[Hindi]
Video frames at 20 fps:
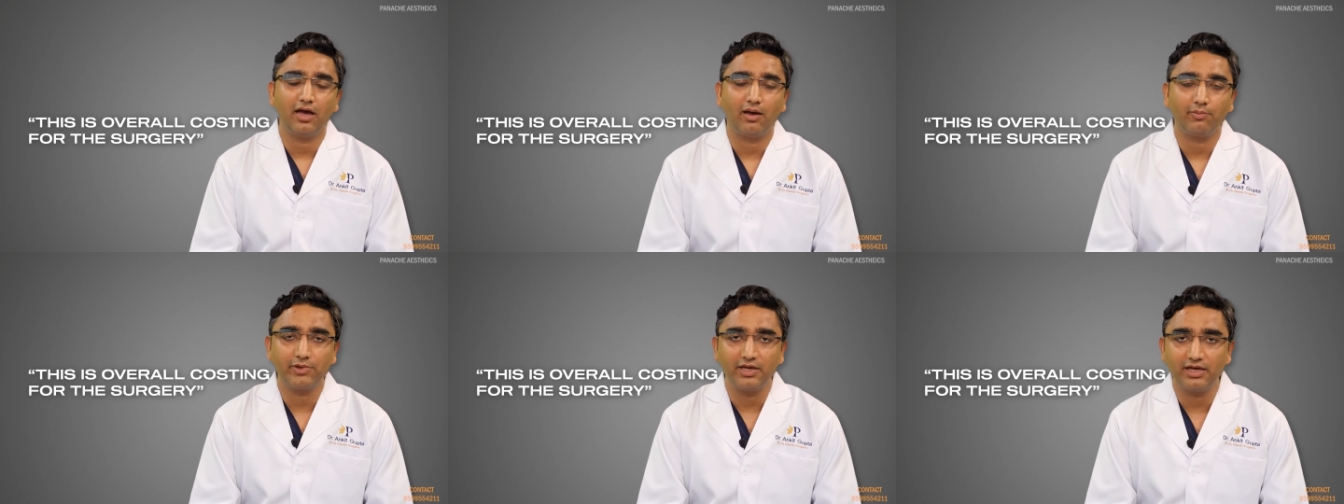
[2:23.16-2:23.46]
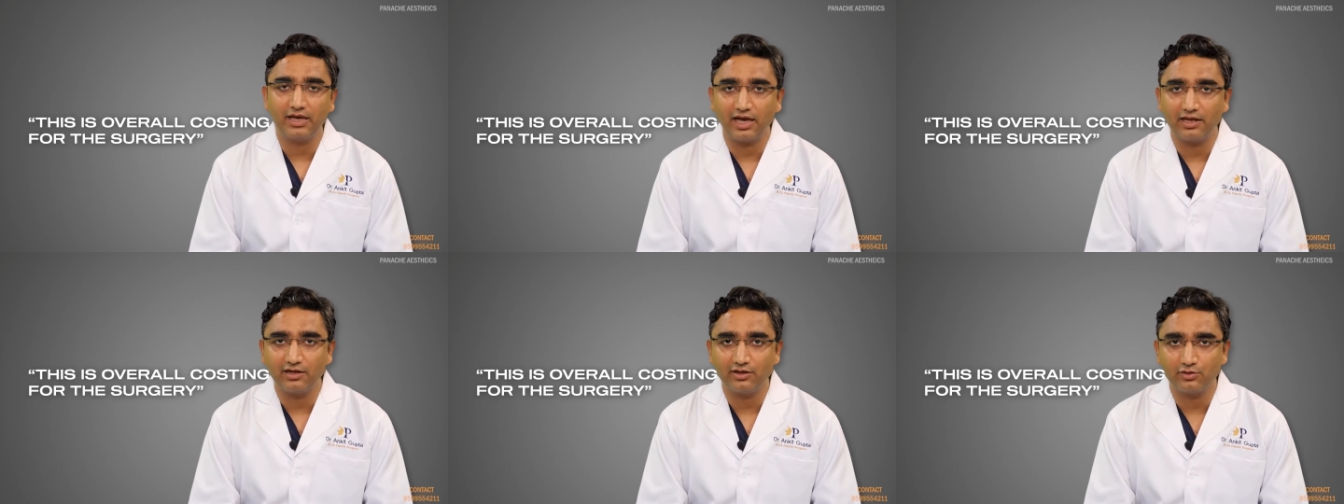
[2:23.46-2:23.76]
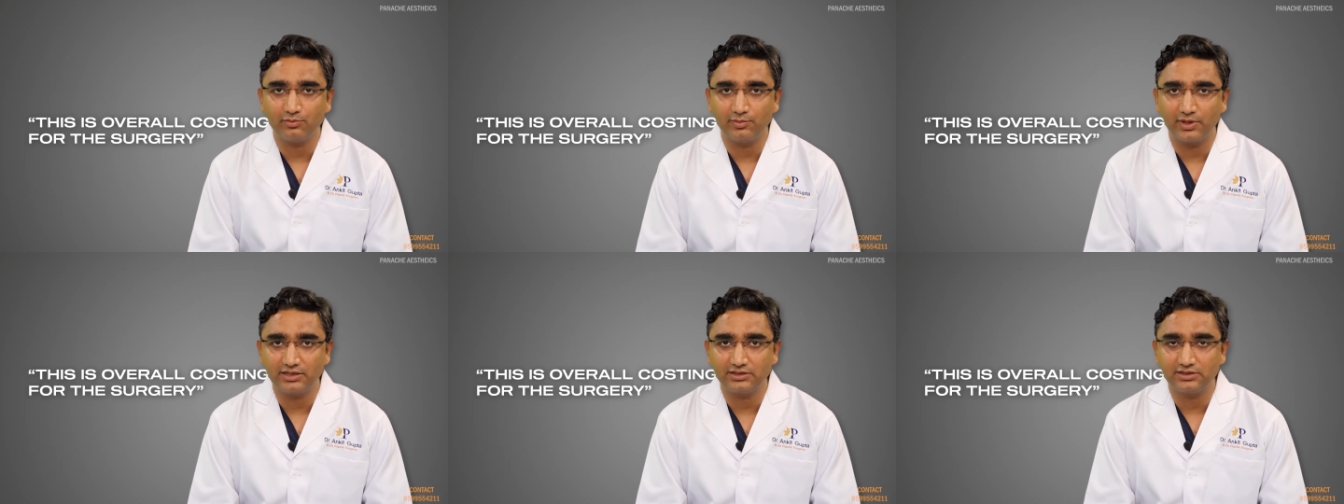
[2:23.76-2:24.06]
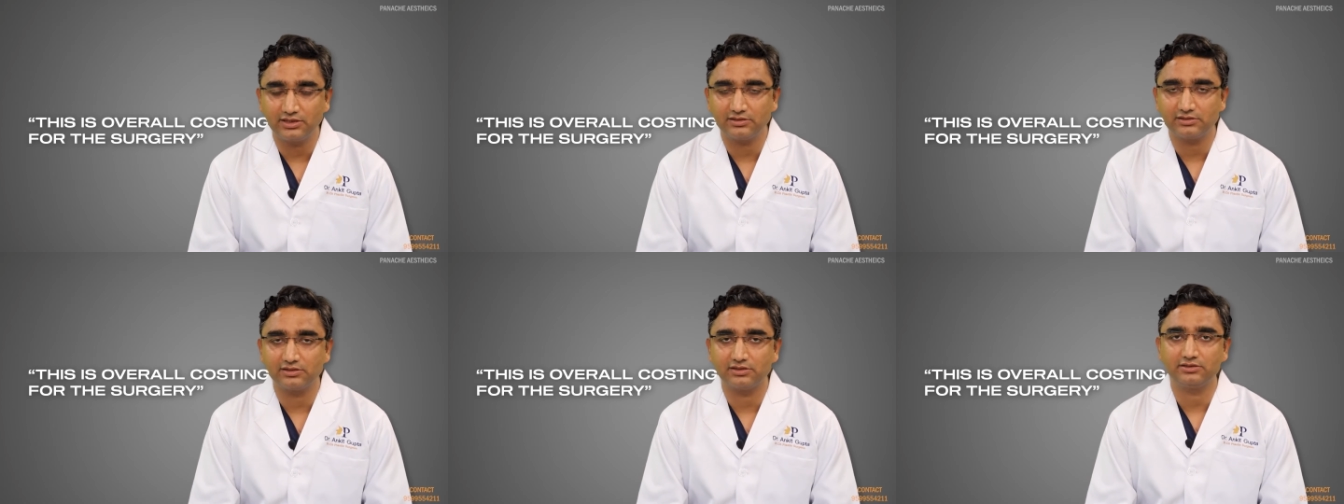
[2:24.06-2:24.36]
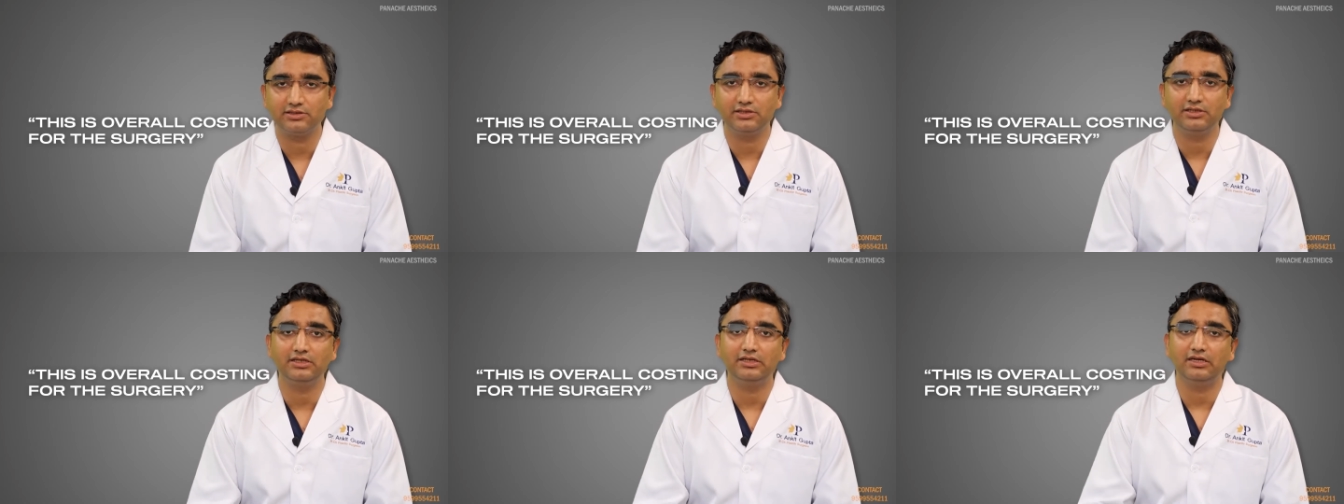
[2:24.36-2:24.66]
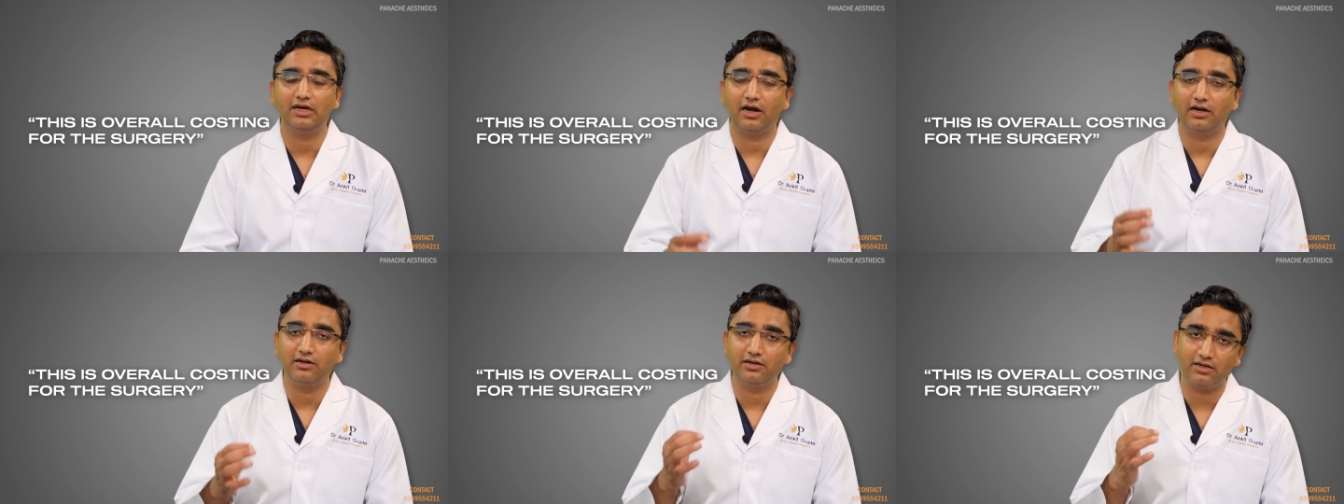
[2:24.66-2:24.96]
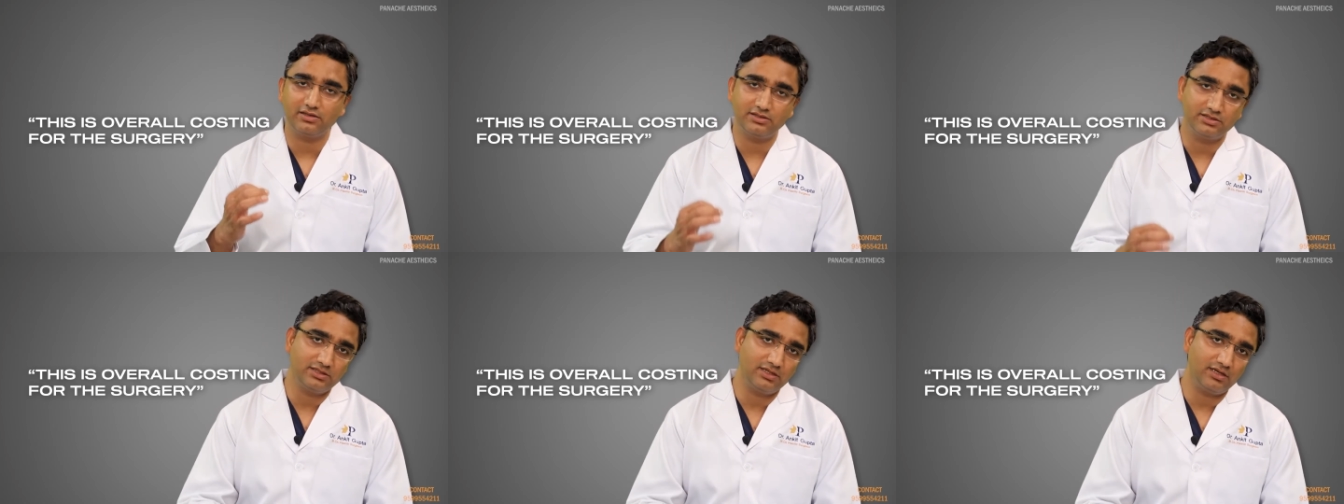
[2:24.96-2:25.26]
आपकी मैस्टर सर्जरी
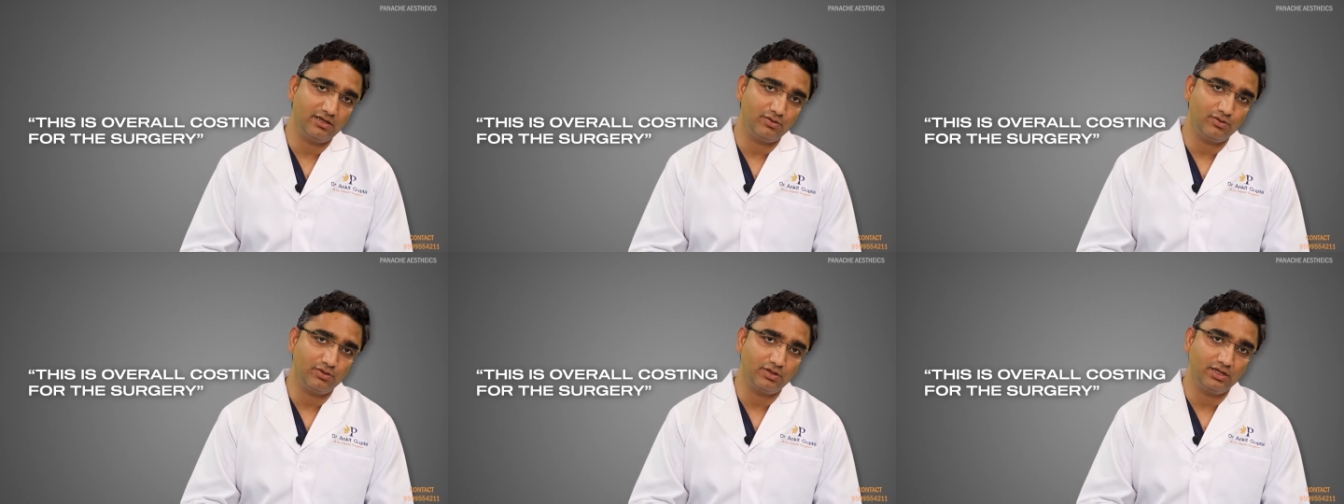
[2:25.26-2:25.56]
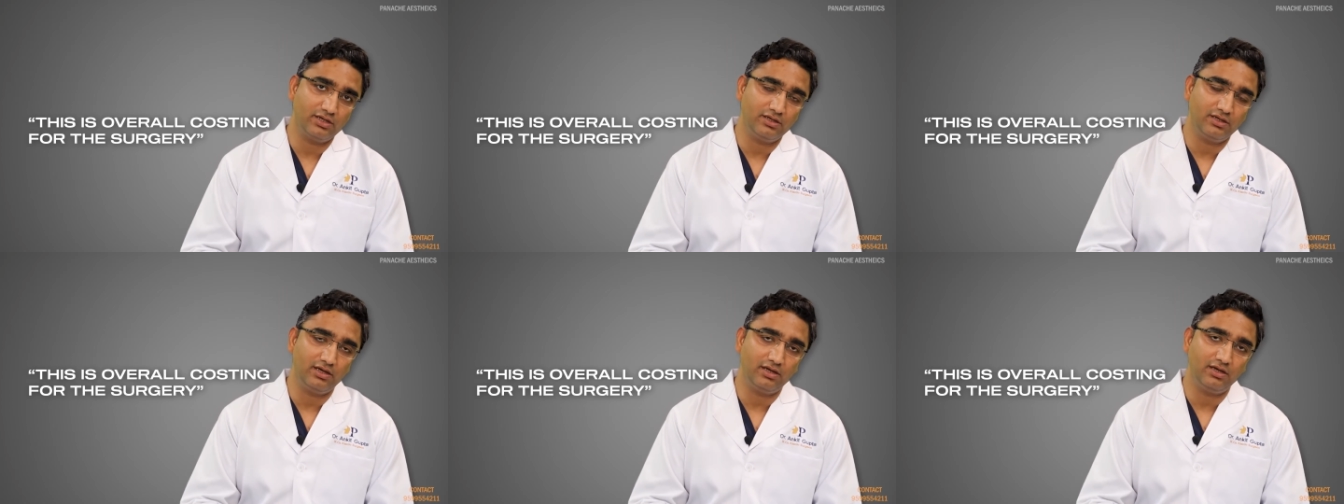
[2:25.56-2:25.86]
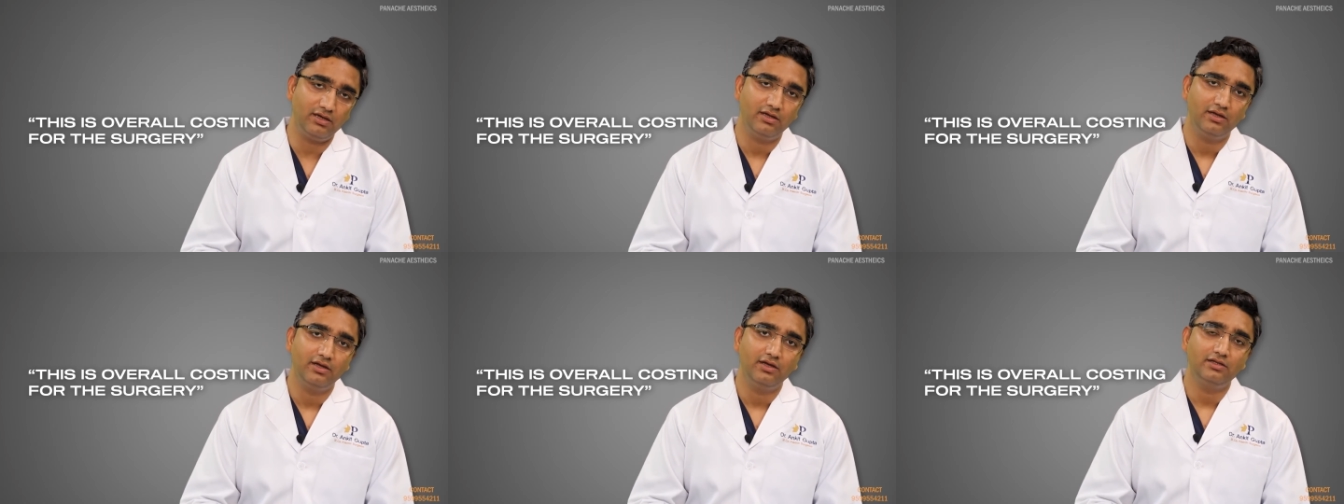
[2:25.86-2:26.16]
अंडर जीए हो रही है